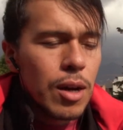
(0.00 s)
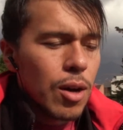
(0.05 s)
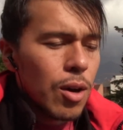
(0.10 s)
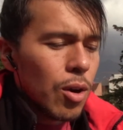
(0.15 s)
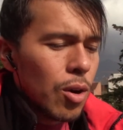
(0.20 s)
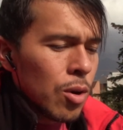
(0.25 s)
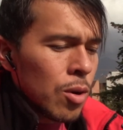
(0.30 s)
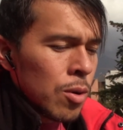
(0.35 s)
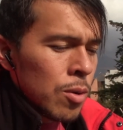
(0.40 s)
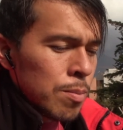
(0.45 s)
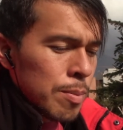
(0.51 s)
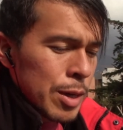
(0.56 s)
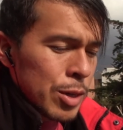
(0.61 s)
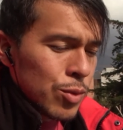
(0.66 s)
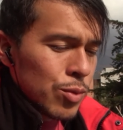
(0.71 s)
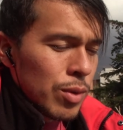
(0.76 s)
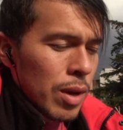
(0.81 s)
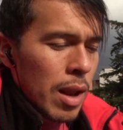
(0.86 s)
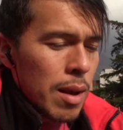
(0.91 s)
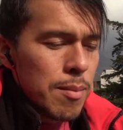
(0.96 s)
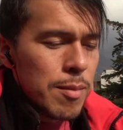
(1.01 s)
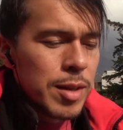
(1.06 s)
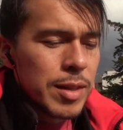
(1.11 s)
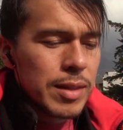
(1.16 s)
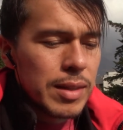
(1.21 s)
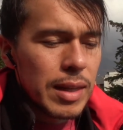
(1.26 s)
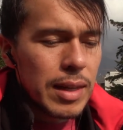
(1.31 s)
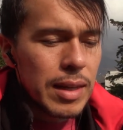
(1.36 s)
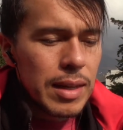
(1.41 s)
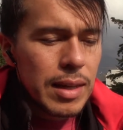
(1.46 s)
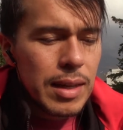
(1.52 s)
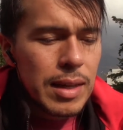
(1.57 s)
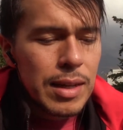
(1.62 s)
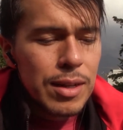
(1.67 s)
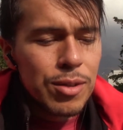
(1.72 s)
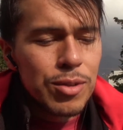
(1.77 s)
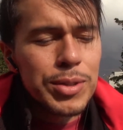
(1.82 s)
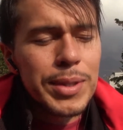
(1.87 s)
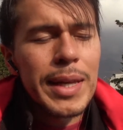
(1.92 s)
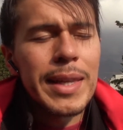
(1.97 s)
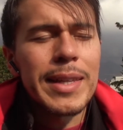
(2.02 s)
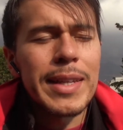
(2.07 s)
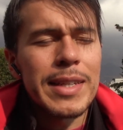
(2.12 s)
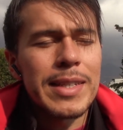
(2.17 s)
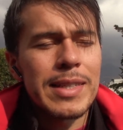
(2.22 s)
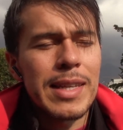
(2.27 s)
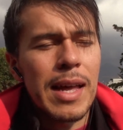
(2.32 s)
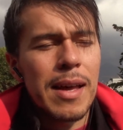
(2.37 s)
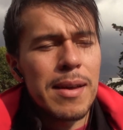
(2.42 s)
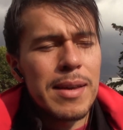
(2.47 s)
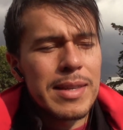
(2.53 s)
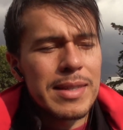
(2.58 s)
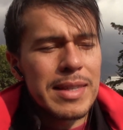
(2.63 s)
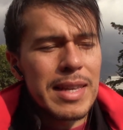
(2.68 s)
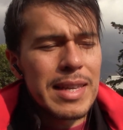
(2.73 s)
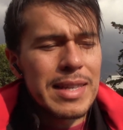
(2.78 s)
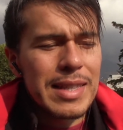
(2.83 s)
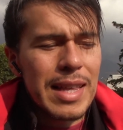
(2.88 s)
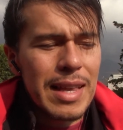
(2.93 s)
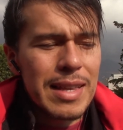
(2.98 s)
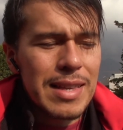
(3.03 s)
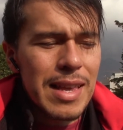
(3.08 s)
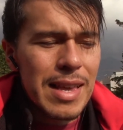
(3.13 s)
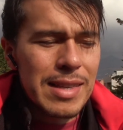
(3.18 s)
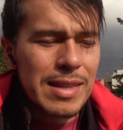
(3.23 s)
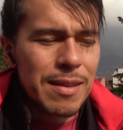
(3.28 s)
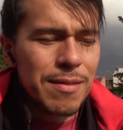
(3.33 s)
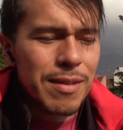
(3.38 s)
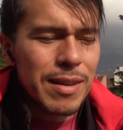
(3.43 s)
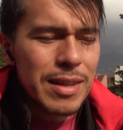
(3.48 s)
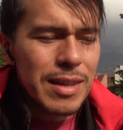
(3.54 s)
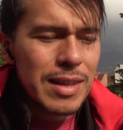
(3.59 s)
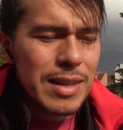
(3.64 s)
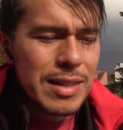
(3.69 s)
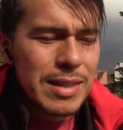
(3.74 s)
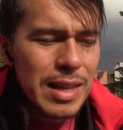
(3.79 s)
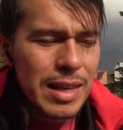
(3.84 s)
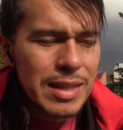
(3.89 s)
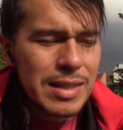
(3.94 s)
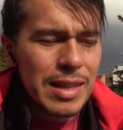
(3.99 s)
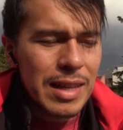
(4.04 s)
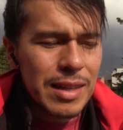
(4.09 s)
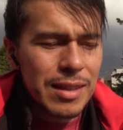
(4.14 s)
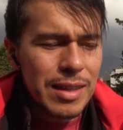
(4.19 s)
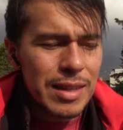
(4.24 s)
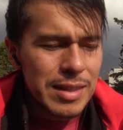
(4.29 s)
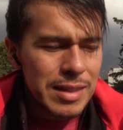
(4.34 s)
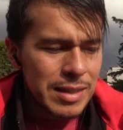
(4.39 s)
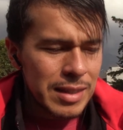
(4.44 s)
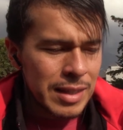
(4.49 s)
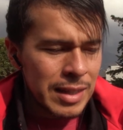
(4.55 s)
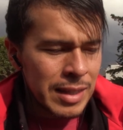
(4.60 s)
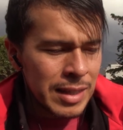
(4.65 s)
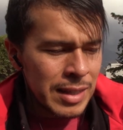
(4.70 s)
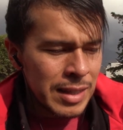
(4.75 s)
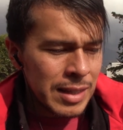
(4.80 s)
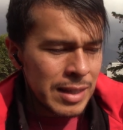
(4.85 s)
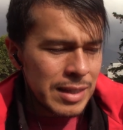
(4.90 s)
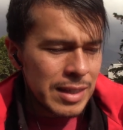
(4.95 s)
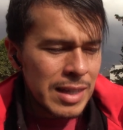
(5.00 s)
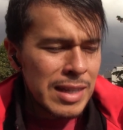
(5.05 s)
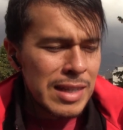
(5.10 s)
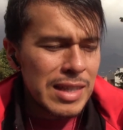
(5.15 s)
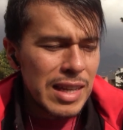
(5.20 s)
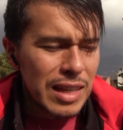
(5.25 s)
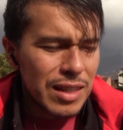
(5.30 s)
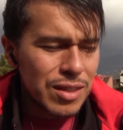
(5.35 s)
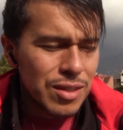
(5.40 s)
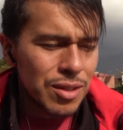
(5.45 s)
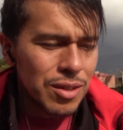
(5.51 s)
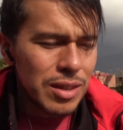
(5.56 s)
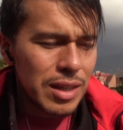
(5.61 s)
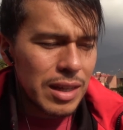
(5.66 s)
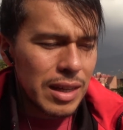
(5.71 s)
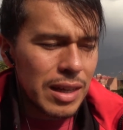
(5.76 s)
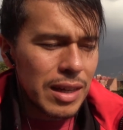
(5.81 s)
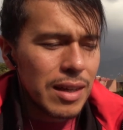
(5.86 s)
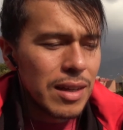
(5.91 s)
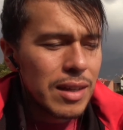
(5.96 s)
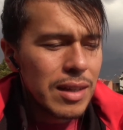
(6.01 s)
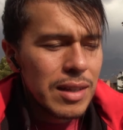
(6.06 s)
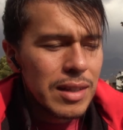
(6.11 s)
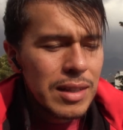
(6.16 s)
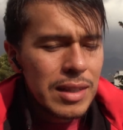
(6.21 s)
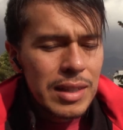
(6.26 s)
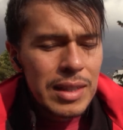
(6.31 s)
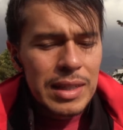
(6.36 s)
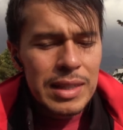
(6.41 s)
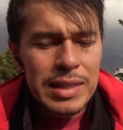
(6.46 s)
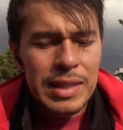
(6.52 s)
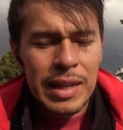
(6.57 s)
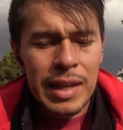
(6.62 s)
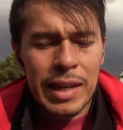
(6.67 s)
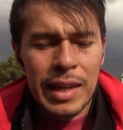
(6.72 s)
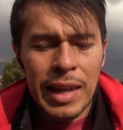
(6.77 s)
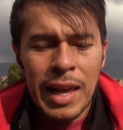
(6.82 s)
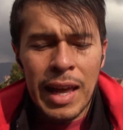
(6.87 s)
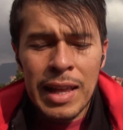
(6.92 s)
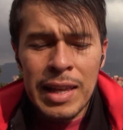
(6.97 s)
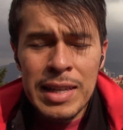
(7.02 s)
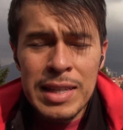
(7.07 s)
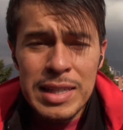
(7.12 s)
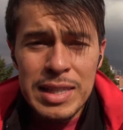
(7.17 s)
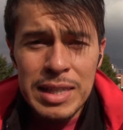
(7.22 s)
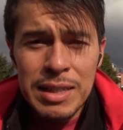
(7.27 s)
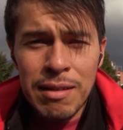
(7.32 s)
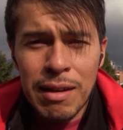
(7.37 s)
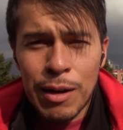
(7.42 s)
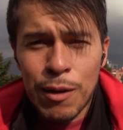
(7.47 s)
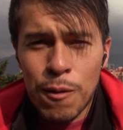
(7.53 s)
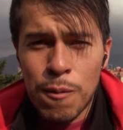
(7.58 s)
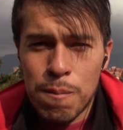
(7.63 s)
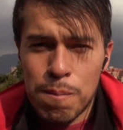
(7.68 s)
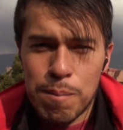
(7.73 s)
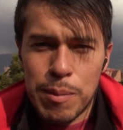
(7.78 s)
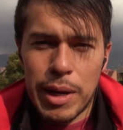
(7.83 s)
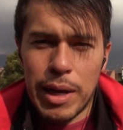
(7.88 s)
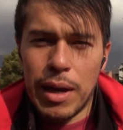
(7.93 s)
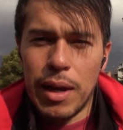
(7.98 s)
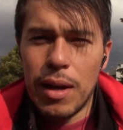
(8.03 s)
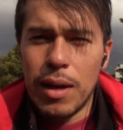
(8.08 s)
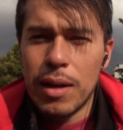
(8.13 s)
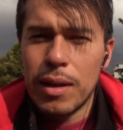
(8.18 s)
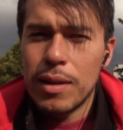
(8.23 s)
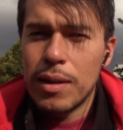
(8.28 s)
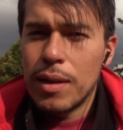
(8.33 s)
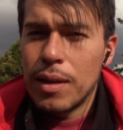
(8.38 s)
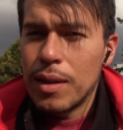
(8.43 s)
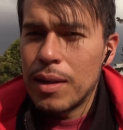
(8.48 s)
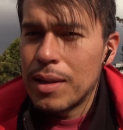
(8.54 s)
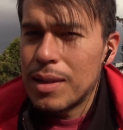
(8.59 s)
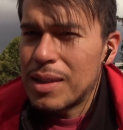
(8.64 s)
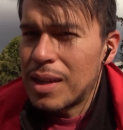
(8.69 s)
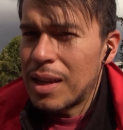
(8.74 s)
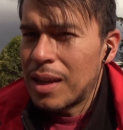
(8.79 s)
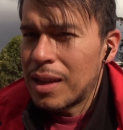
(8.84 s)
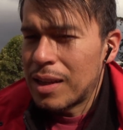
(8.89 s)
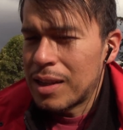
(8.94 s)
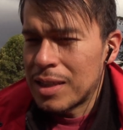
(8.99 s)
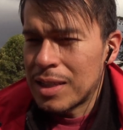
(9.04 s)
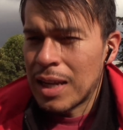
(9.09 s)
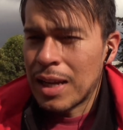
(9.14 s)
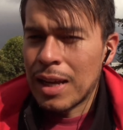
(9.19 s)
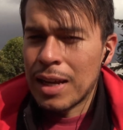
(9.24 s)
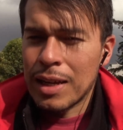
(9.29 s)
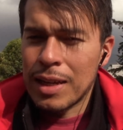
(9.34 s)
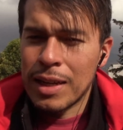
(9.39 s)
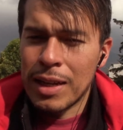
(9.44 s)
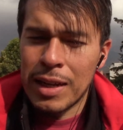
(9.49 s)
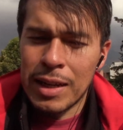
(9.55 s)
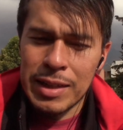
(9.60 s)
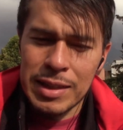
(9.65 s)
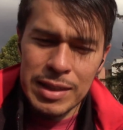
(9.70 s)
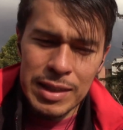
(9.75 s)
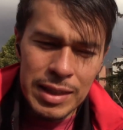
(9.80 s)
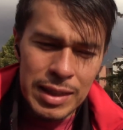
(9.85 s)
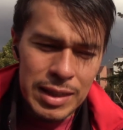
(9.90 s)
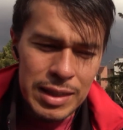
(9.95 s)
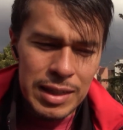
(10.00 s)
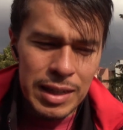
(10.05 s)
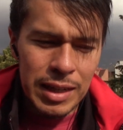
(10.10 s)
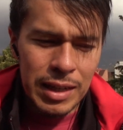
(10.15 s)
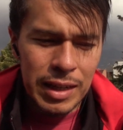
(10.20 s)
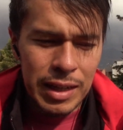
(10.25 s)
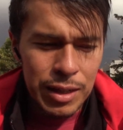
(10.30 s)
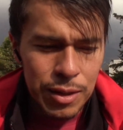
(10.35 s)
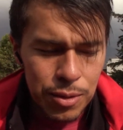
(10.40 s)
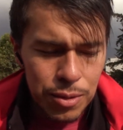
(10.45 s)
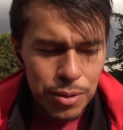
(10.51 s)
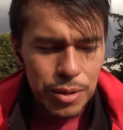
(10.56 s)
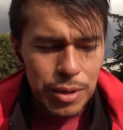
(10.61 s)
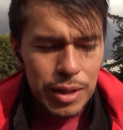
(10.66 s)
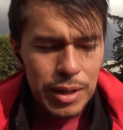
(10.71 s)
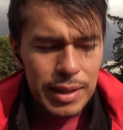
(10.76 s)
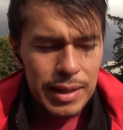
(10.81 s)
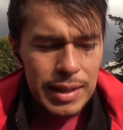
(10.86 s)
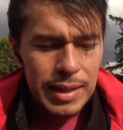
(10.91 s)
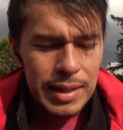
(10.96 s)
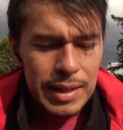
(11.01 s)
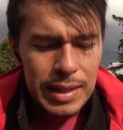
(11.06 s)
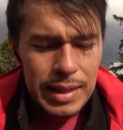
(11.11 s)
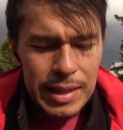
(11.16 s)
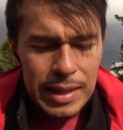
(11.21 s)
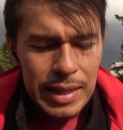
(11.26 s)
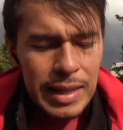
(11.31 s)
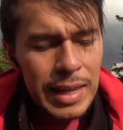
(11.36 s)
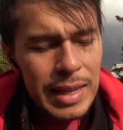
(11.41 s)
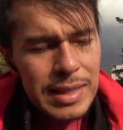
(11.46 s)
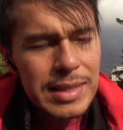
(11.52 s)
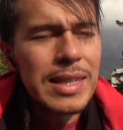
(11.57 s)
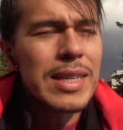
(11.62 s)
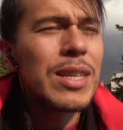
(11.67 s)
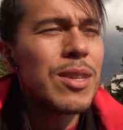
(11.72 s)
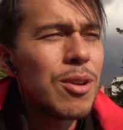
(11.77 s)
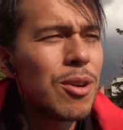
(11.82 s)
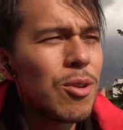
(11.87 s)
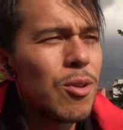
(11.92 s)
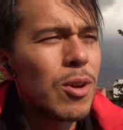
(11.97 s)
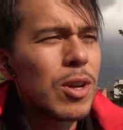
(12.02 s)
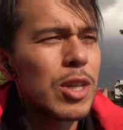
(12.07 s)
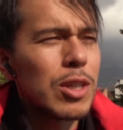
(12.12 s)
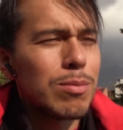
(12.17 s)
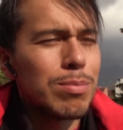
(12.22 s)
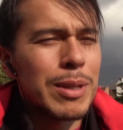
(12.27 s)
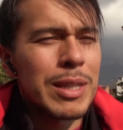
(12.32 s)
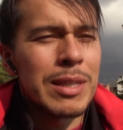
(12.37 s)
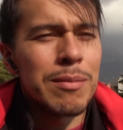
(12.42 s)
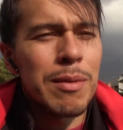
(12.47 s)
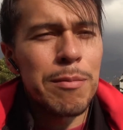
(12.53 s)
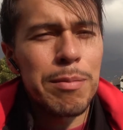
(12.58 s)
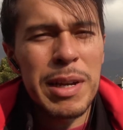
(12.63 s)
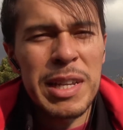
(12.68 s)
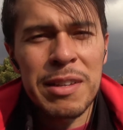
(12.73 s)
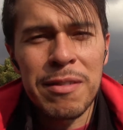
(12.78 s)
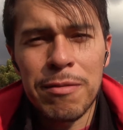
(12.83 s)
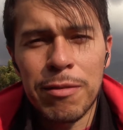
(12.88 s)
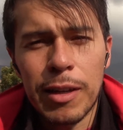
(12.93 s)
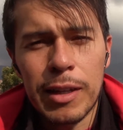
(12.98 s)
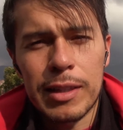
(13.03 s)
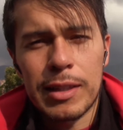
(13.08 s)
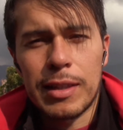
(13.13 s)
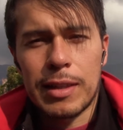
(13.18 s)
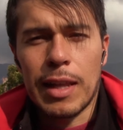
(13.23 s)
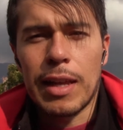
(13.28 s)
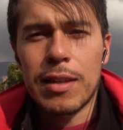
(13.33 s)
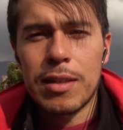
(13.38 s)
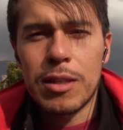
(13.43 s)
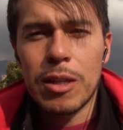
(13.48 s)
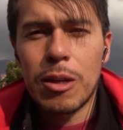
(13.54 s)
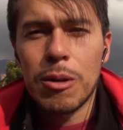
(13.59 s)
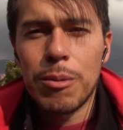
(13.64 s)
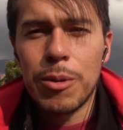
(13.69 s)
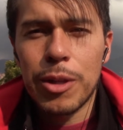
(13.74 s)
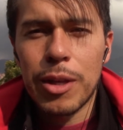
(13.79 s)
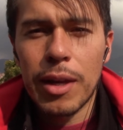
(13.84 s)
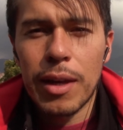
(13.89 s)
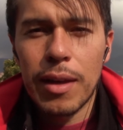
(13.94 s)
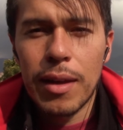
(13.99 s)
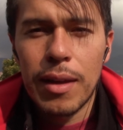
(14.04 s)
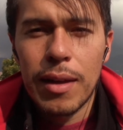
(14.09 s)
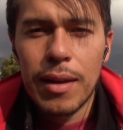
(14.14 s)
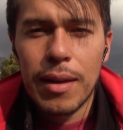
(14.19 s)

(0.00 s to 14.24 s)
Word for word: o personalmente, nos entra esta, este esta, este sensación de que, ¿será que alguien sí va a comprar? ¿Será que sí? ¿Será que no? Y este señor lo que expresa me parece fantástico porque,